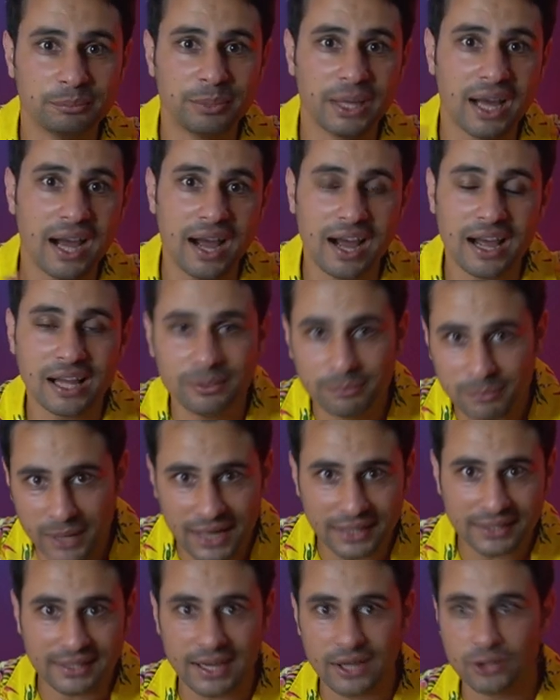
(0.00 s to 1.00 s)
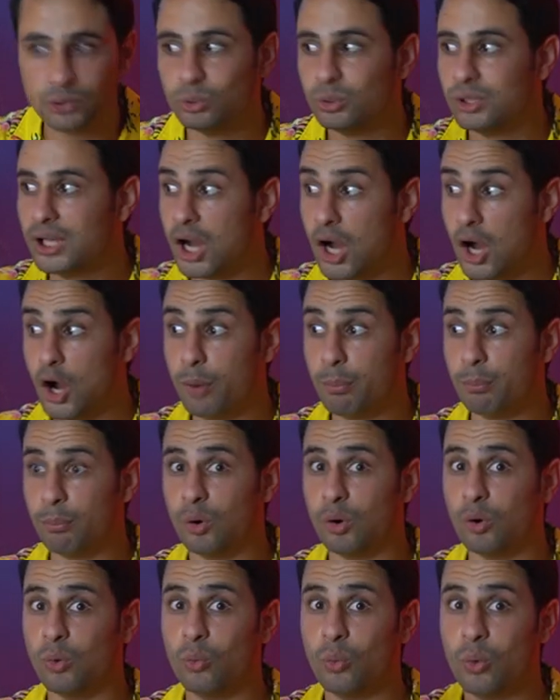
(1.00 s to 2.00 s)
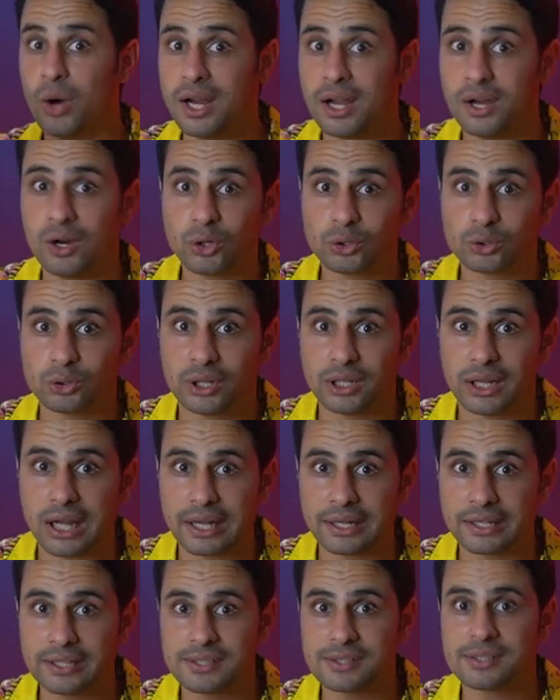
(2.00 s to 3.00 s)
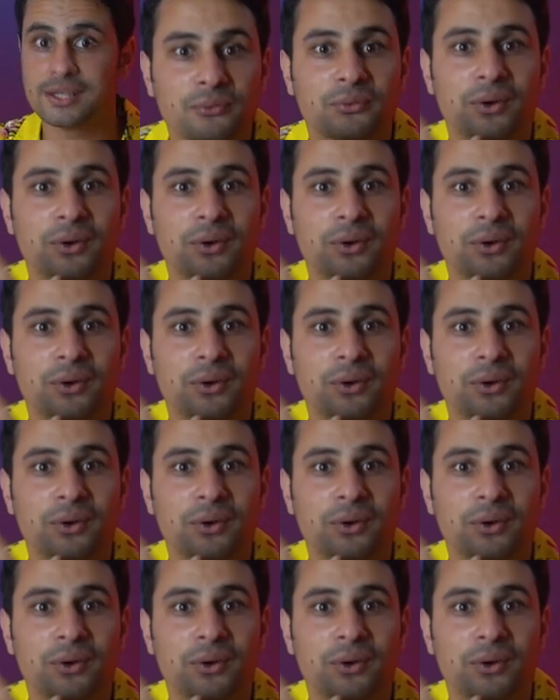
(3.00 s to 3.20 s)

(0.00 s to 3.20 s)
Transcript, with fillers: بحال ما كانوا لا امه ولا اخته للعريس